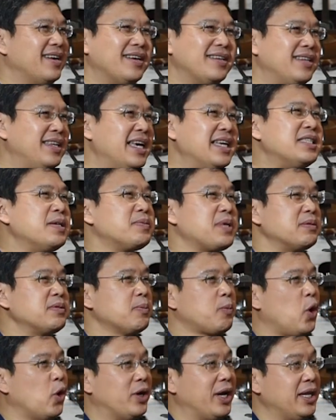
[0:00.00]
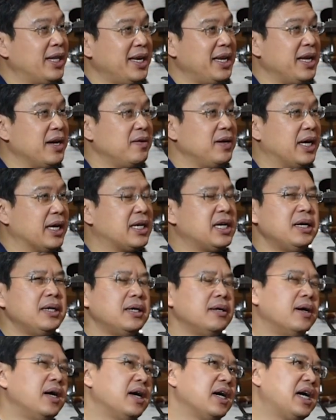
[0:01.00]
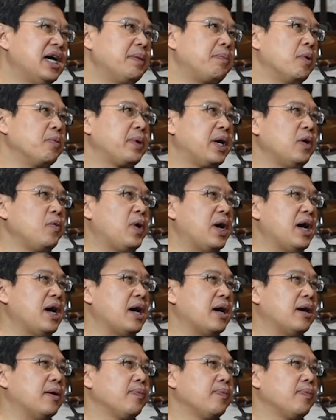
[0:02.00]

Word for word: 20-30 คนได้ทีเดียวเลยคือผมคิดว่า